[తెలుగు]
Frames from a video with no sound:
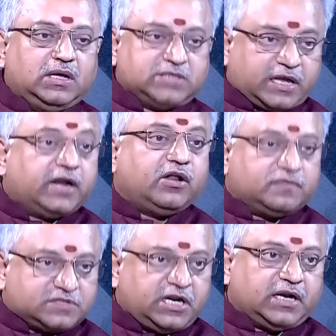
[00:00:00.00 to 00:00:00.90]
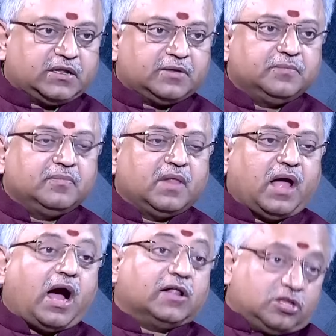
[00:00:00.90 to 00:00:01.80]
సెక్రటరీ ఆఫ్ స్టేట్
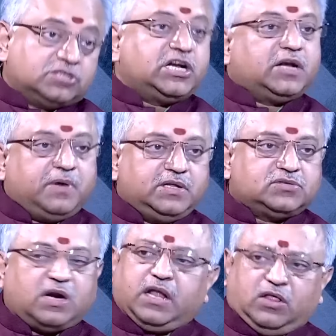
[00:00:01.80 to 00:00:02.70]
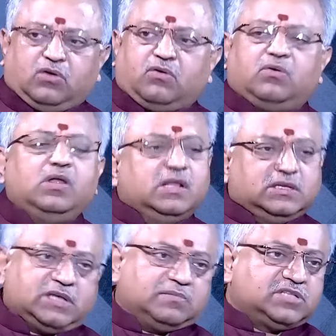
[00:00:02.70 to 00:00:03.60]
అతను స్టేట్మెంట్ ఇస్తున్నాడు ఏదో
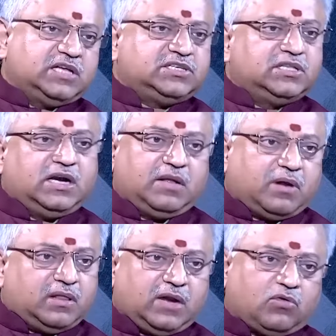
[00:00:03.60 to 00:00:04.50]
సంస్థ ఇచ్చిందంటే మనం దాన్ని